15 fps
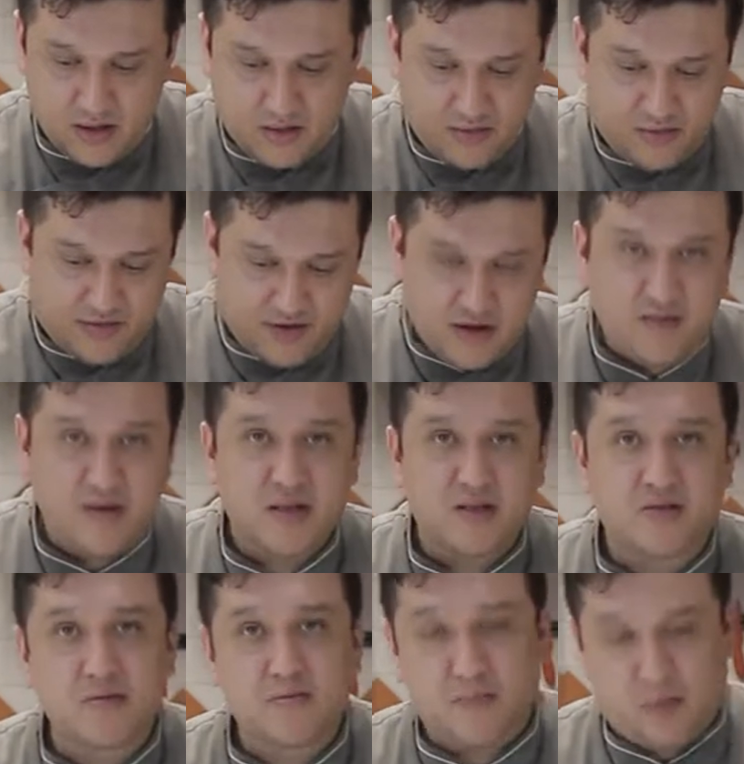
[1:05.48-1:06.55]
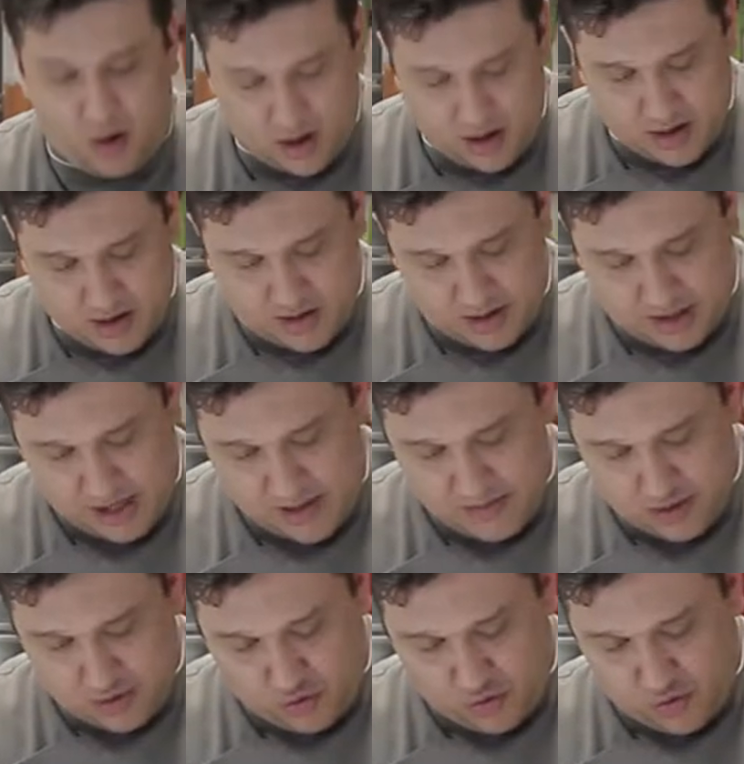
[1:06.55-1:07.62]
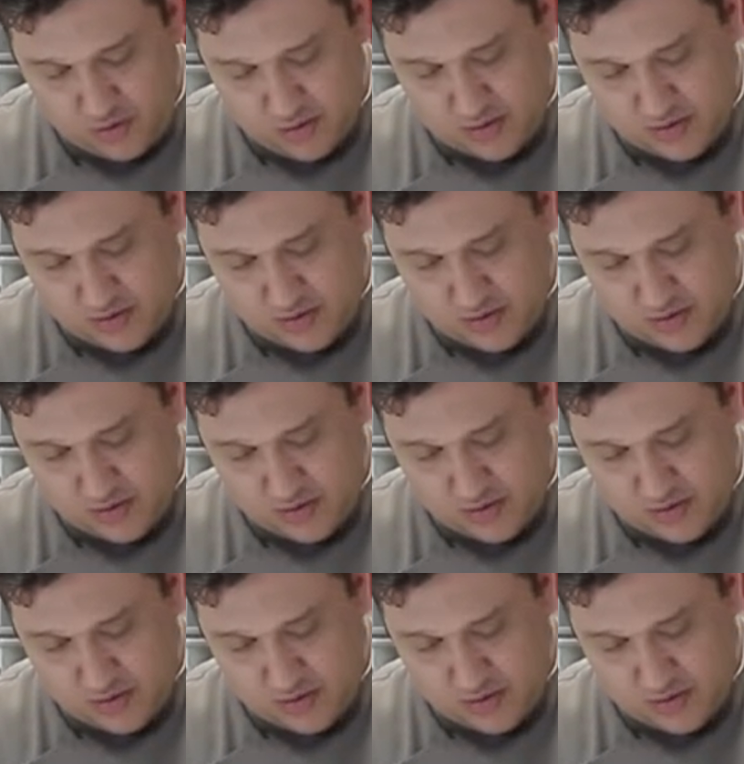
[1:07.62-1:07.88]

o fermento em pó químico,